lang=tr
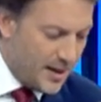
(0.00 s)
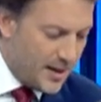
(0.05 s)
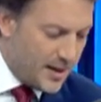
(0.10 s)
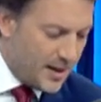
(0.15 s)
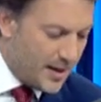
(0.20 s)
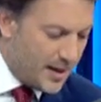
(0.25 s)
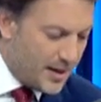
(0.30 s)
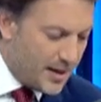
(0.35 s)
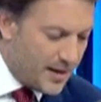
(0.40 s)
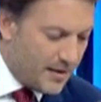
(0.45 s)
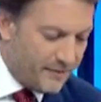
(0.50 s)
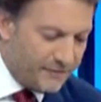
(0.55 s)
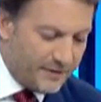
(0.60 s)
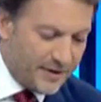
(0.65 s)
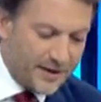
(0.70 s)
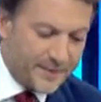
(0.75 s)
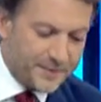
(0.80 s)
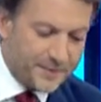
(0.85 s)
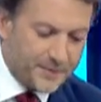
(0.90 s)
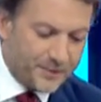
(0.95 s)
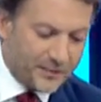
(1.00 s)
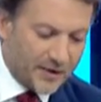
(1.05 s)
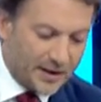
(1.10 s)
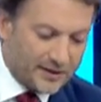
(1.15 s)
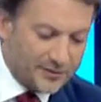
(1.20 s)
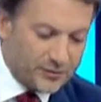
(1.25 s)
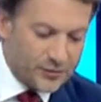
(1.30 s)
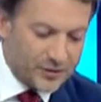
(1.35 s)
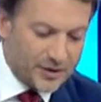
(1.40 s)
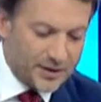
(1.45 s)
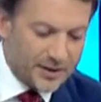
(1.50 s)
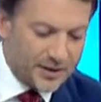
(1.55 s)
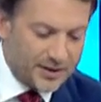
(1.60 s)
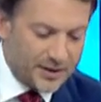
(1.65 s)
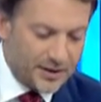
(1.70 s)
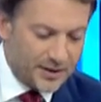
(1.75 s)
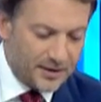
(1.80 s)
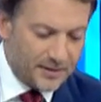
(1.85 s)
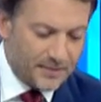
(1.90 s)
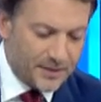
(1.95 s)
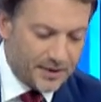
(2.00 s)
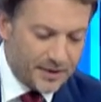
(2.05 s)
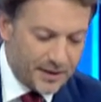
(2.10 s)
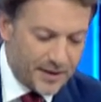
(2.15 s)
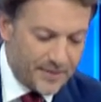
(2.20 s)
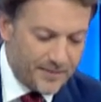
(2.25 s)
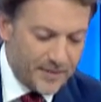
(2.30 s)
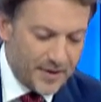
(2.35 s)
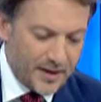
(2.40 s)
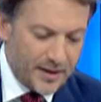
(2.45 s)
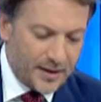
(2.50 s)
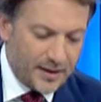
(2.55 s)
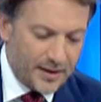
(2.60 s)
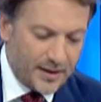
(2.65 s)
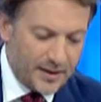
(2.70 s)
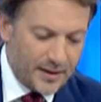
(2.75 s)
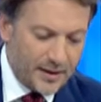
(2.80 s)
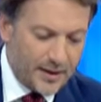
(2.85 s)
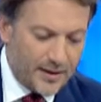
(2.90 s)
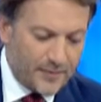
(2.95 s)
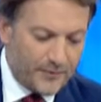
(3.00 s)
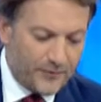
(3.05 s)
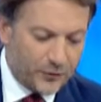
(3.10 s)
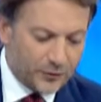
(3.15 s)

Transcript: E, ve az önce dediğin gibi yine e,